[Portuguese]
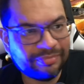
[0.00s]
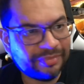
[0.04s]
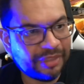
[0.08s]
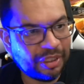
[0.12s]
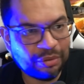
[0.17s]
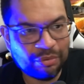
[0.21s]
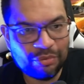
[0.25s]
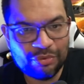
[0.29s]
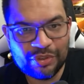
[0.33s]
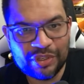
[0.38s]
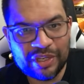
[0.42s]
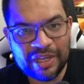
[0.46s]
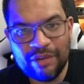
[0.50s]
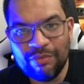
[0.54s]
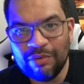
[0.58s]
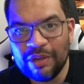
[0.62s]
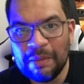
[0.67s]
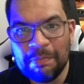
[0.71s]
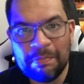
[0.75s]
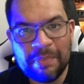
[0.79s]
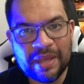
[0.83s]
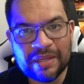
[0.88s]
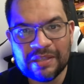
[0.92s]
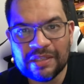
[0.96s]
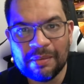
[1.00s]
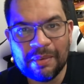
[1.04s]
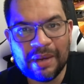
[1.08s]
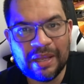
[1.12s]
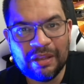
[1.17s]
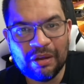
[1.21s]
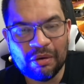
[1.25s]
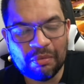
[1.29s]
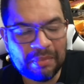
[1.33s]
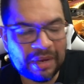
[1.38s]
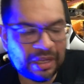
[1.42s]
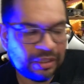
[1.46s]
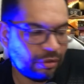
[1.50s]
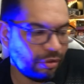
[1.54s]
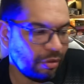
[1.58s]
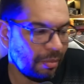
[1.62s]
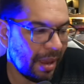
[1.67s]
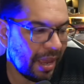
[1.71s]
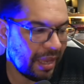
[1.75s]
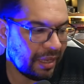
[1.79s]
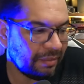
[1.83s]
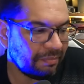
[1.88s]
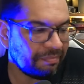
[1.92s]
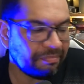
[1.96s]
eu não sei o que pensa mais não, mas tudo
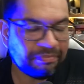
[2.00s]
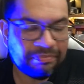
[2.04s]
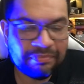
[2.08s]
bem.